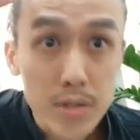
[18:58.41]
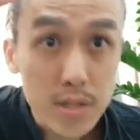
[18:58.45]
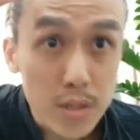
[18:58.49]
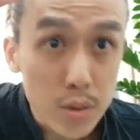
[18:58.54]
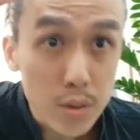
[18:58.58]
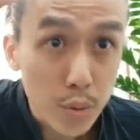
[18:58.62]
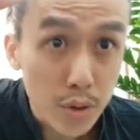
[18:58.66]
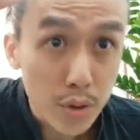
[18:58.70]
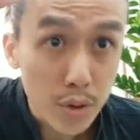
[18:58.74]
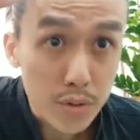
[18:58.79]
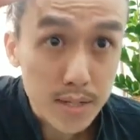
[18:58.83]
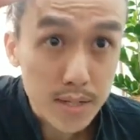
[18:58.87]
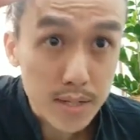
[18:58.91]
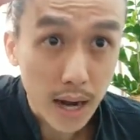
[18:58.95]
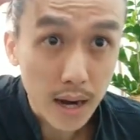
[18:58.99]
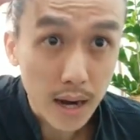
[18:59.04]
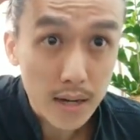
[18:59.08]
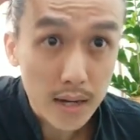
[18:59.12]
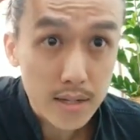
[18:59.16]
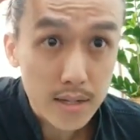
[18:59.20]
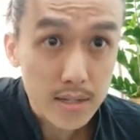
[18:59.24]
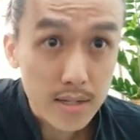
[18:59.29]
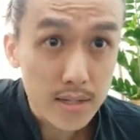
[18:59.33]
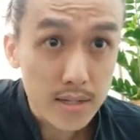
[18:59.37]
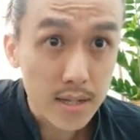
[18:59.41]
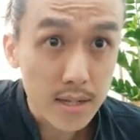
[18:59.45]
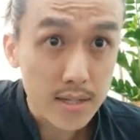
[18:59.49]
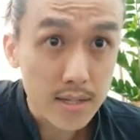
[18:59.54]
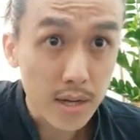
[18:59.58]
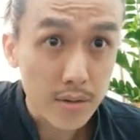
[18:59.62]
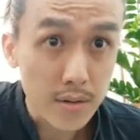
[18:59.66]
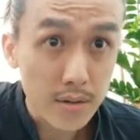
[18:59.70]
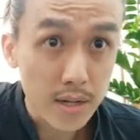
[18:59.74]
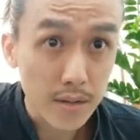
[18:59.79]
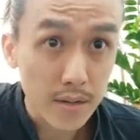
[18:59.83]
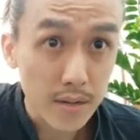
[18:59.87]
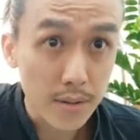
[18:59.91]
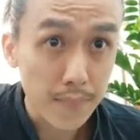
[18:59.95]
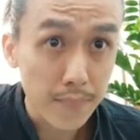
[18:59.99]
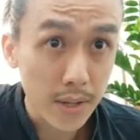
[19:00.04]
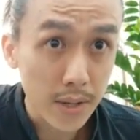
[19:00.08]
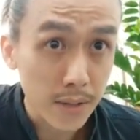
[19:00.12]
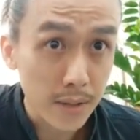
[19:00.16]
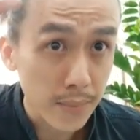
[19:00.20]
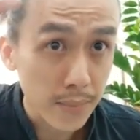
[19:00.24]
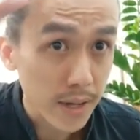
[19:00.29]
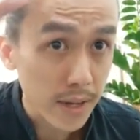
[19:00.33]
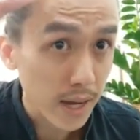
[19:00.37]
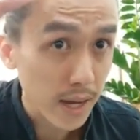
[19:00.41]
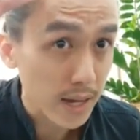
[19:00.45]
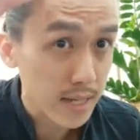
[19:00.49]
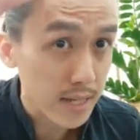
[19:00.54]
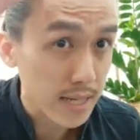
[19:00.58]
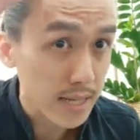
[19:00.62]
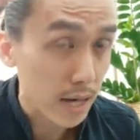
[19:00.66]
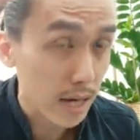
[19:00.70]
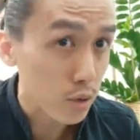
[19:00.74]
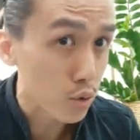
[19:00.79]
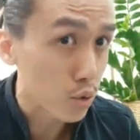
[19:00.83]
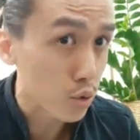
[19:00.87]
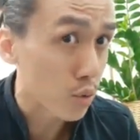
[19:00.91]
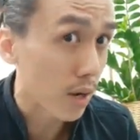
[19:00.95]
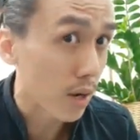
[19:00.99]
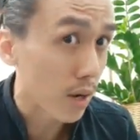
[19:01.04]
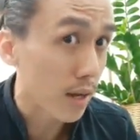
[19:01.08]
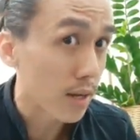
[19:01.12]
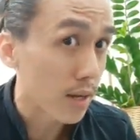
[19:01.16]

其实我有长这些小小的 baby hair 长出